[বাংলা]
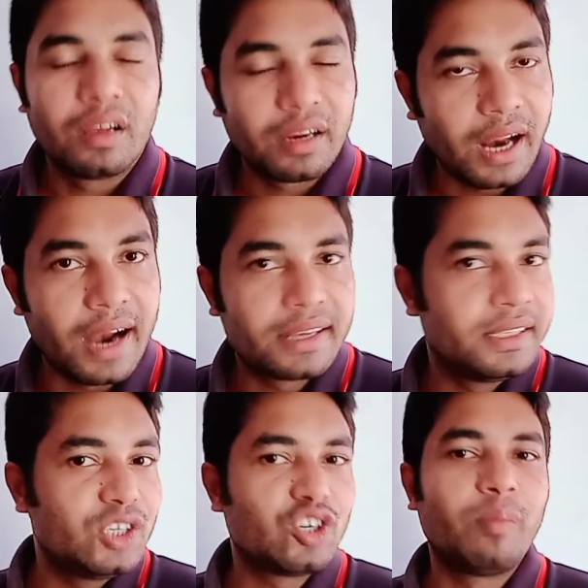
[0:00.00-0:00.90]

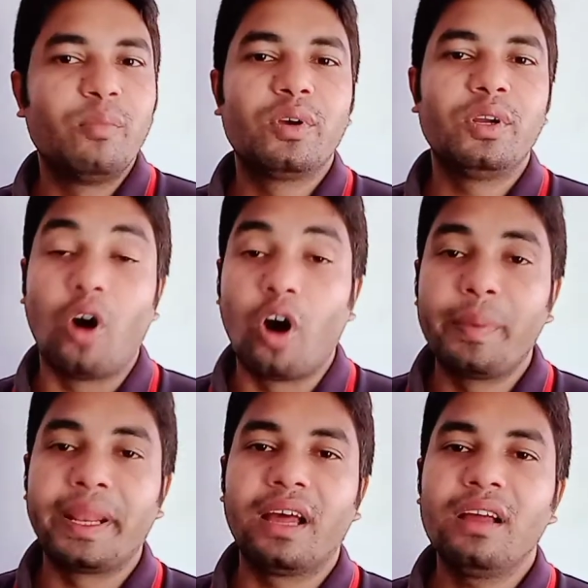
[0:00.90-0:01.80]
ঘাটতির সম্মুখীন হবে
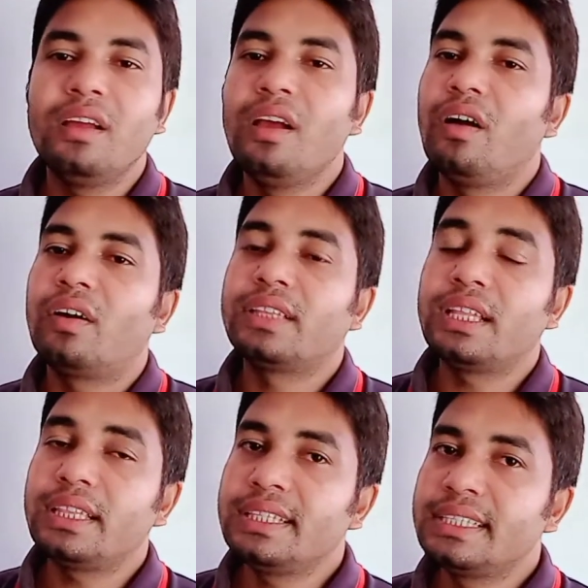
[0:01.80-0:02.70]
না অর্থাৎ
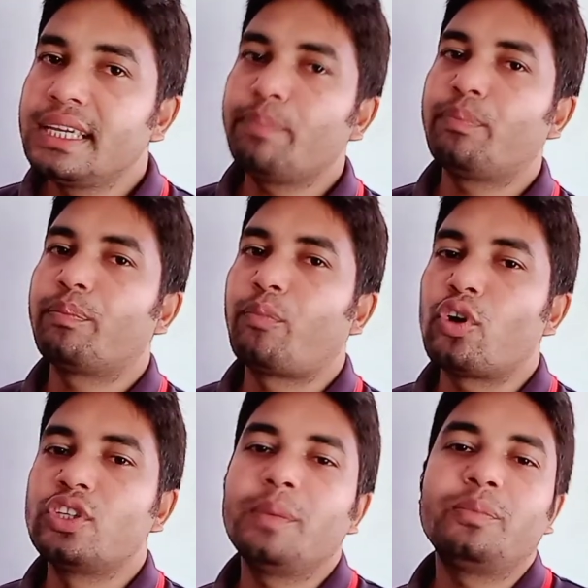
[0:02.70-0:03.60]
যে
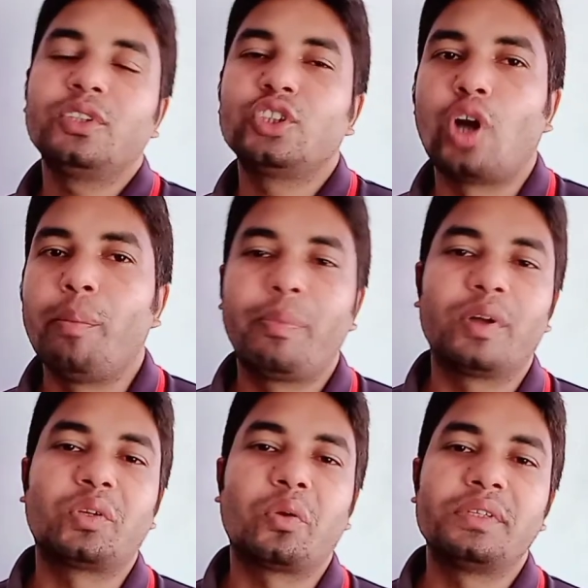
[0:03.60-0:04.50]
পর্যাপ্ত যে সম্পদ
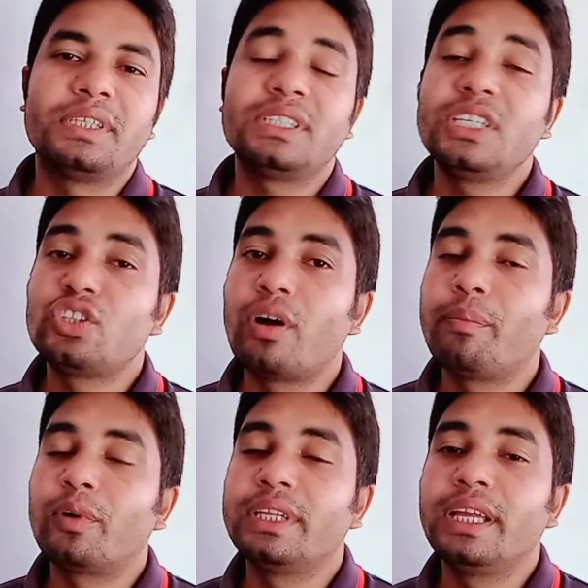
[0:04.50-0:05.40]
রয়েছে সেই
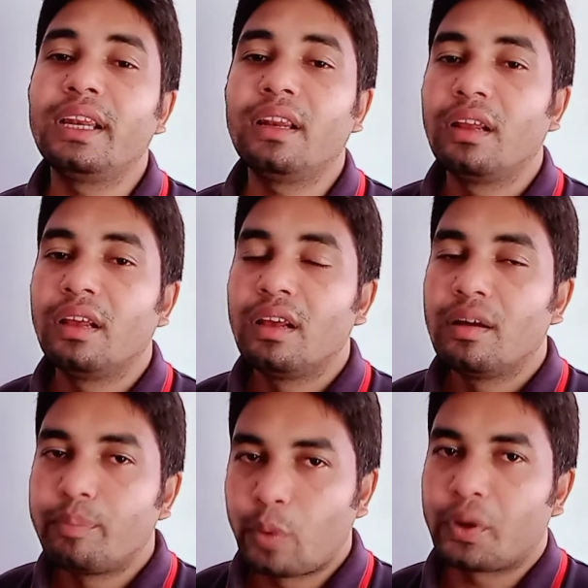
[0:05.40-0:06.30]
সম্পদের
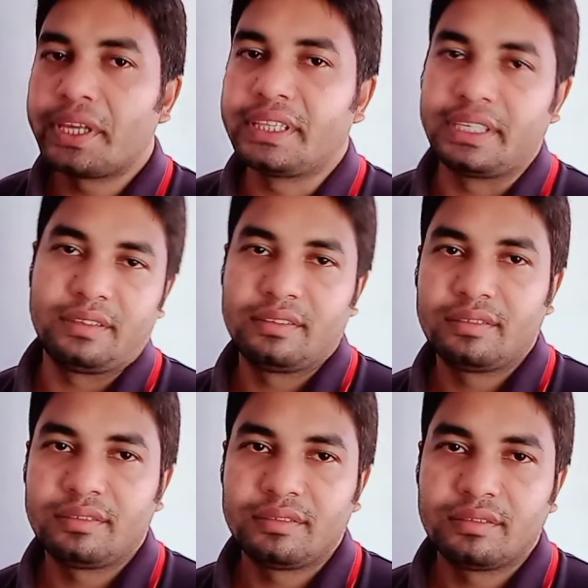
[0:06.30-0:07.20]
প্রকৃতি
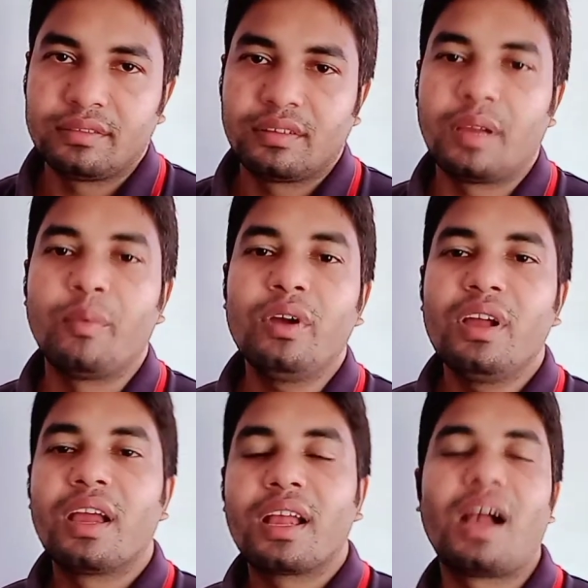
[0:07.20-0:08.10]
এবং
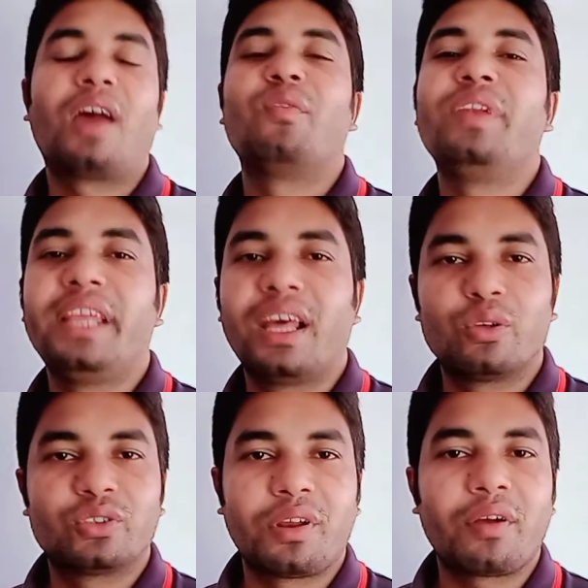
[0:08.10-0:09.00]
কারণ নিয়ে
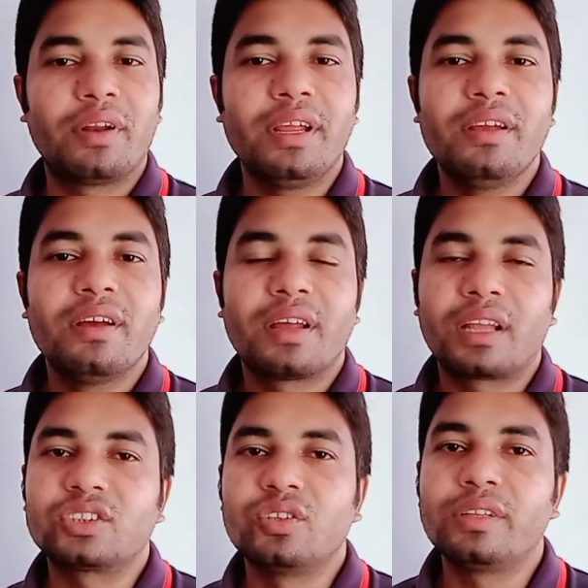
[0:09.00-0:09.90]
আলোচনা করে
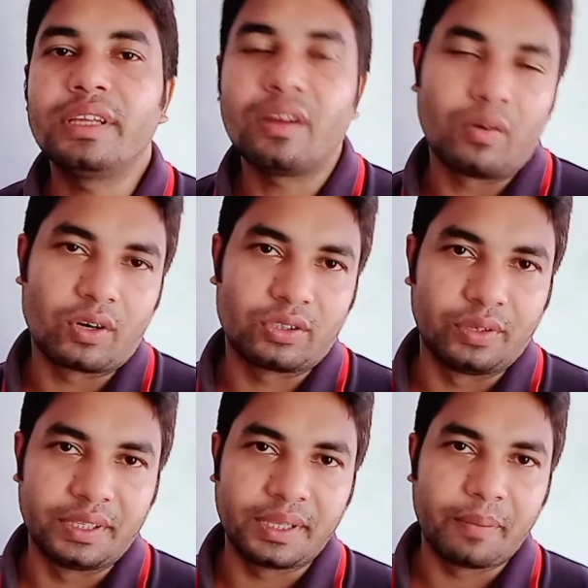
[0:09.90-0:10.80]
রাজনৈতিক
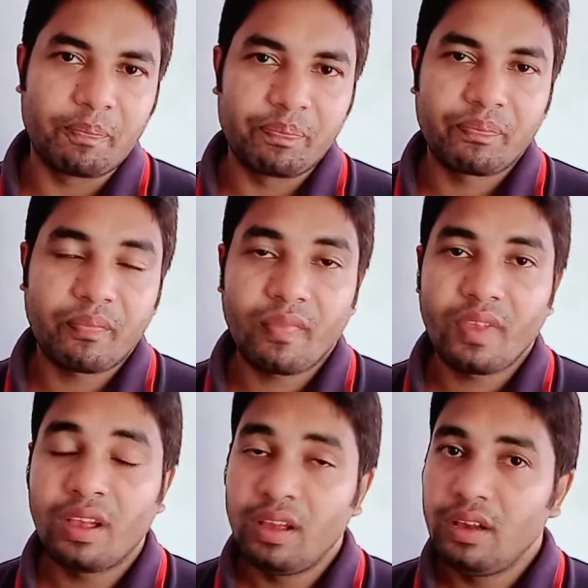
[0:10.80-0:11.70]
অর্থনীতি
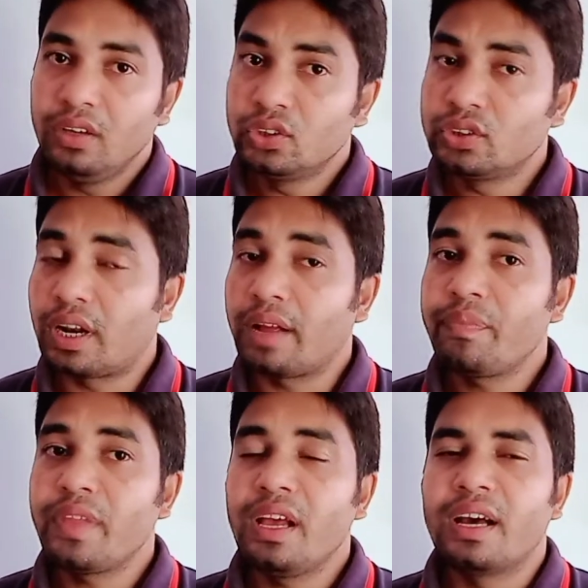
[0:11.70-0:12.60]
সুতরাং
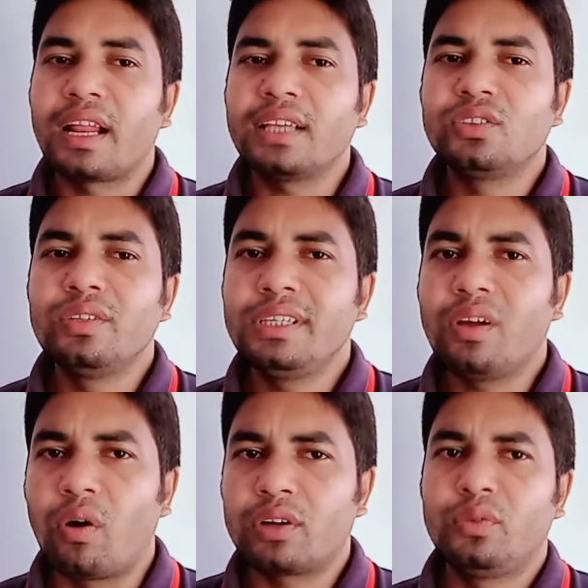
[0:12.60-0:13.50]
রাজনৈতিক
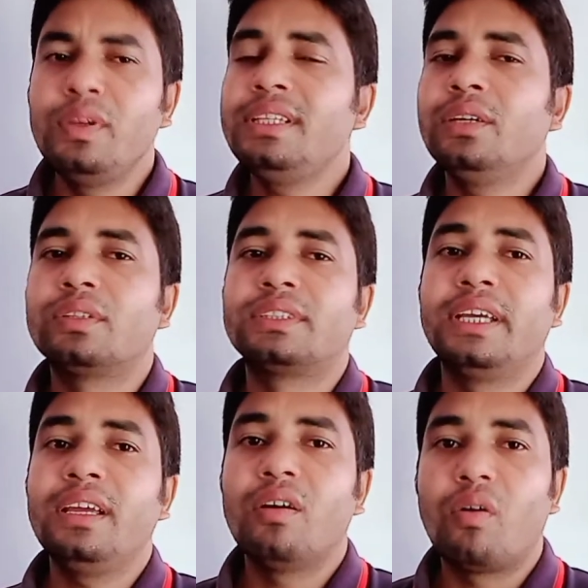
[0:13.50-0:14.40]
অর্থনীতি হচ্ছে
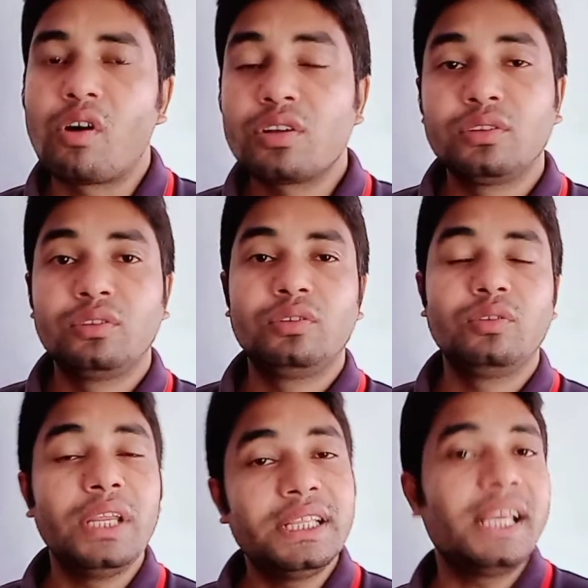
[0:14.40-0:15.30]

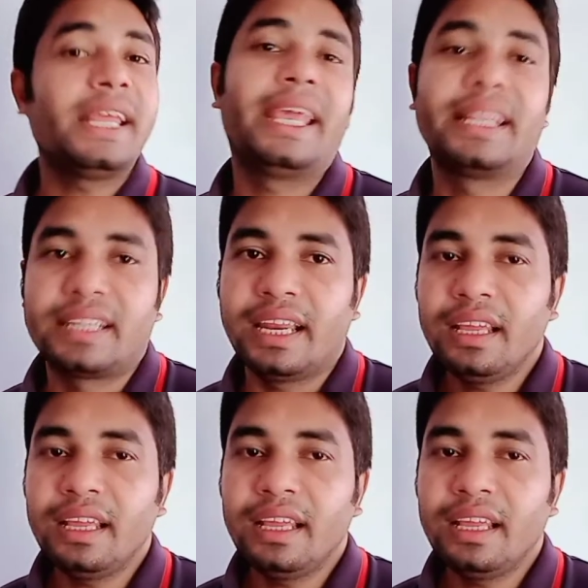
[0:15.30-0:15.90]
অর্থনীতির ক্ষেত্রে